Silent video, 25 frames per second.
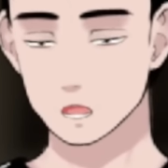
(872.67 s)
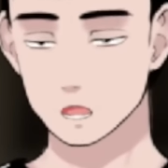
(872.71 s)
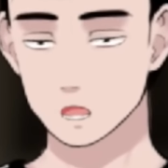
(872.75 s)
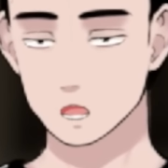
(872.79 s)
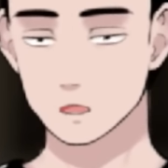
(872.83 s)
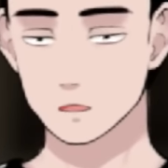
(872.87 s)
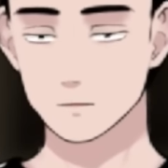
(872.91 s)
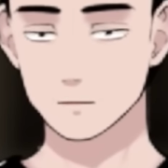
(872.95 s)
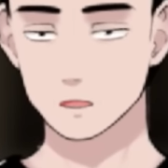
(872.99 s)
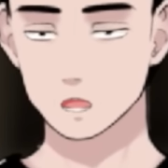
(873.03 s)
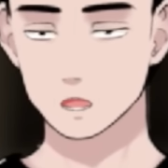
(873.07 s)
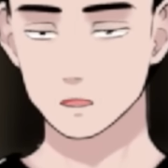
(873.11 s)

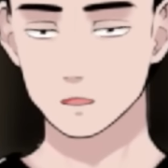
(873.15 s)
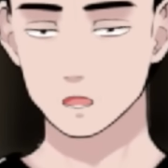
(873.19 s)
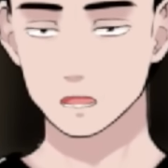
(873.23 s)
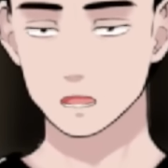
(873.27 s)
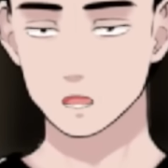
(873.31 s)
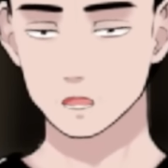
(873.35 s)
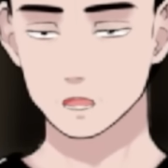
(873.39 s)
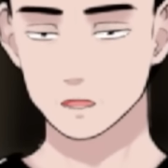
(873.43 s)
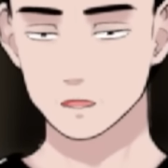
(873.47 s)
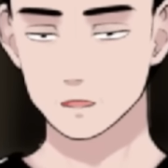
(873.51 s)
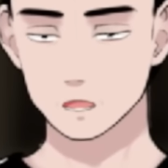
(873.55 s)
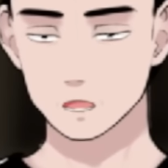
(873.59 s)
だったらも
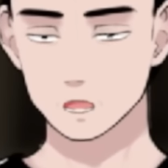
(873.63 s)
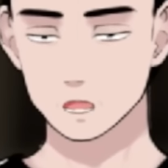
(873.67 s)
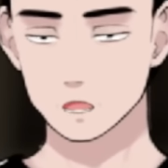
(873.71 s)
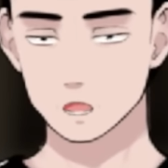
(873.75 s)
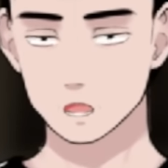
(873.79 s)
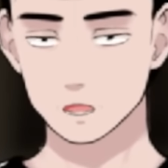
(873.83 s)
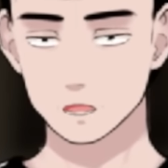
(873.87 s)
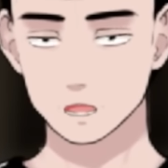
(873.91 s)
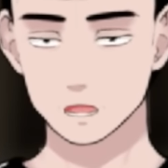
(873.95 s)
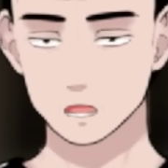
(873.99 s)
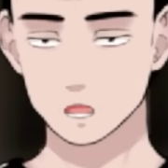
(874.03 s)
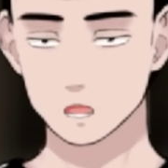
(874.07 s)
うちょっとマシ
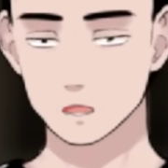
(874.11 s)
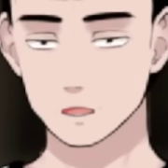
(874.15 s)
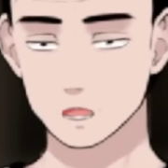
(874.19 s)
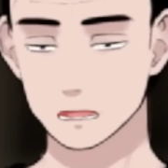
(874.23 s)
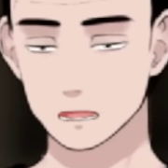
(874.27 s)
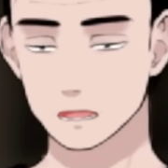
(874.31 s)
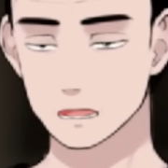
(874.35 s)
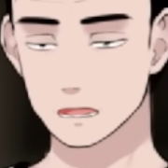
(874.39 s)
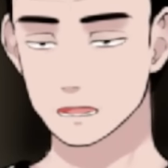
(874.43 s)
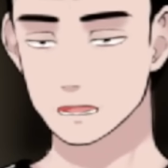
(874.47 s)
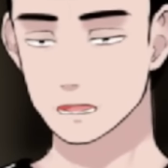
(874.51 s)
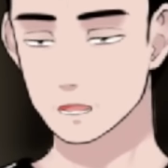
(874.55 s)
なこと
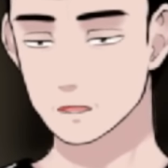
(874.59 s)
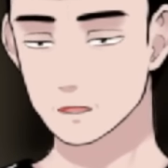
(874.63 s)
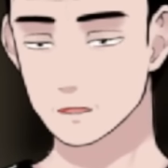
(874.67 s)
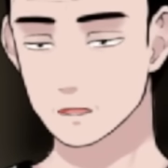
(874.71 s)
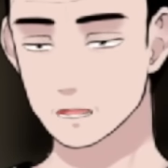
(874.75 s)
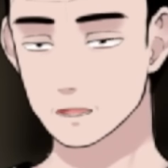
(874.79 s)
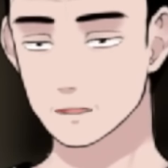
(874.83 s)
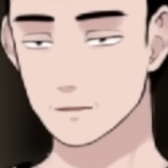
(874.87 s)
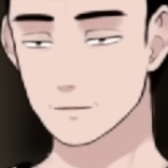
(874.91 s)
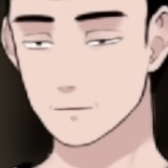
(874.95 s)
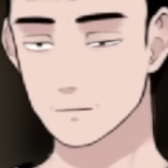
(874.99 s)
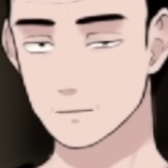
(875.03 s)
考えなさい
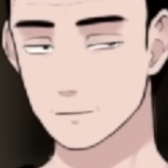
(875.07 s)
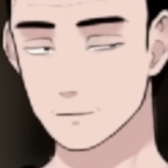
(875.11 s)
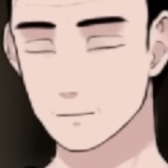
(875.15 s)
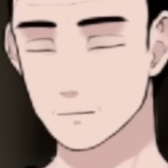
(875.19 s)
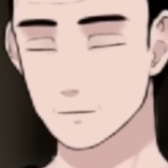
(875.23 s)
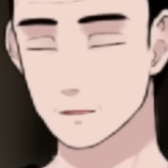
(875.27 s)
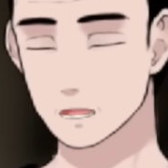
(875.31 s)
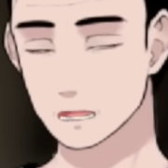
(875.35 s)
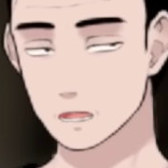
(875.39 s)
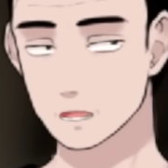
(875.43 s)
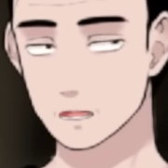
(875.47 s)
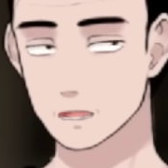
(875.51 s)
よっていう
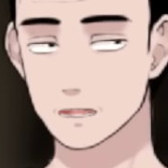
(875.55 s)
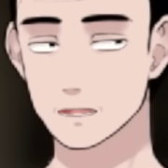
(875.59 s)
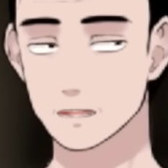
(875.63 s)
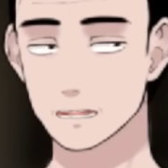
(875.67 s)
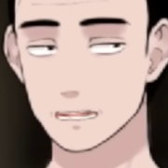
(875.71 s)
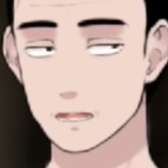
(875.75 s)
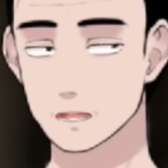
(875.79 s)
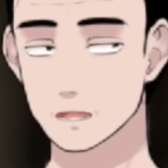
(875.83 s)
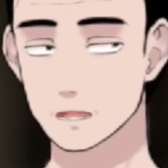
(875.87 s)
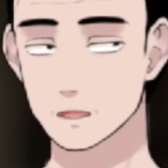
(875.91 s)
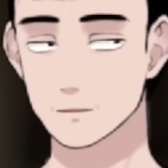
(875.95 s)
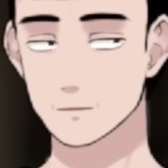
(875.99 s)
話になっ
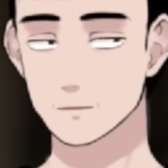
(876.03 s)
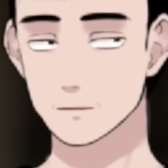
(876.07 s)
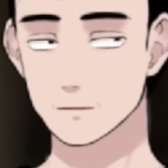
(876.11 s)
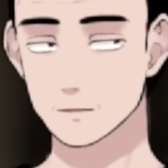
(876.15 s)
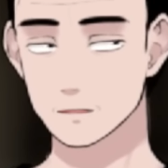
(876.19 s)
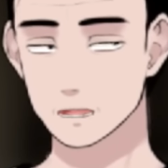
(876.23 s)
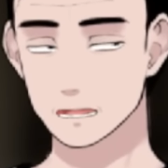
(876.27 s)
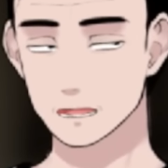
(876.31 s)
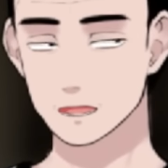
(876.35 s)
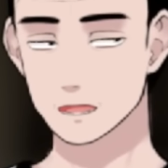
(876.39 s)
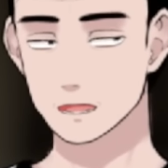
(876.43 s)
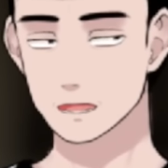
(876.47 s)
てくるん
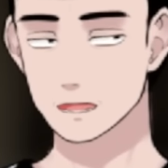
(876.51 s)
で、